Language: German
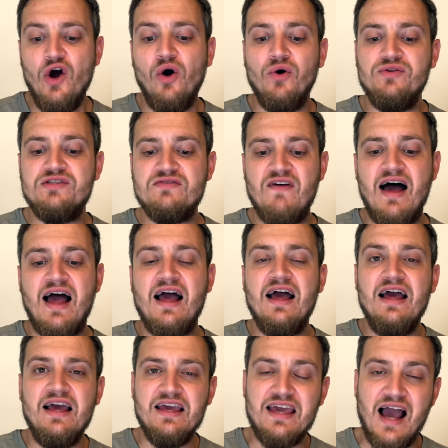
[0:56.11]
Und zwar,
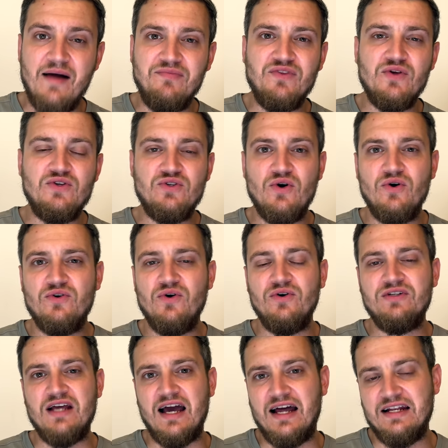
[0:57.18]
ihr habt euch doch noch
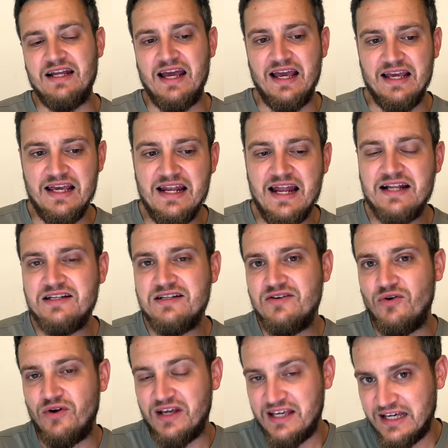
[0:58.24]
daran erinnert,
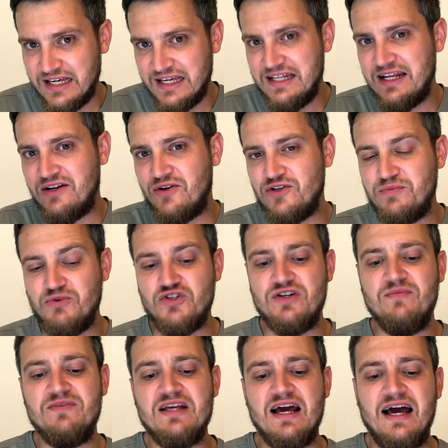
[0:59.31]
oder ihr erinnert euch
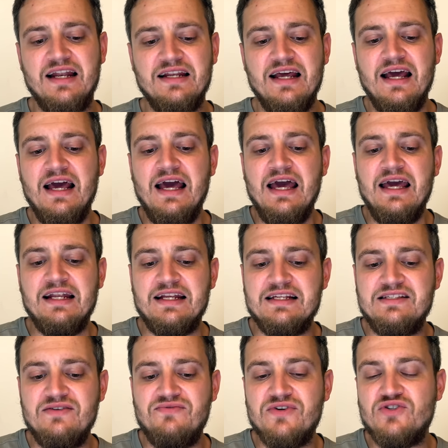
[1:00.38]
bestimmt daran, dass
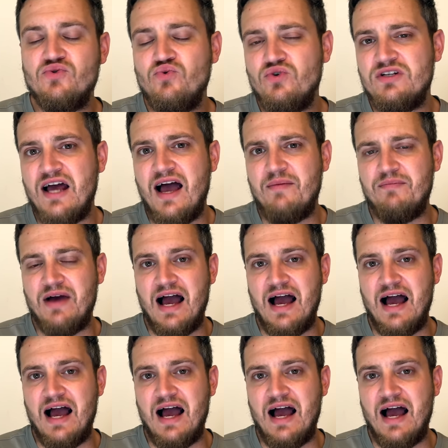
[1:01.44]
sie versucht haben,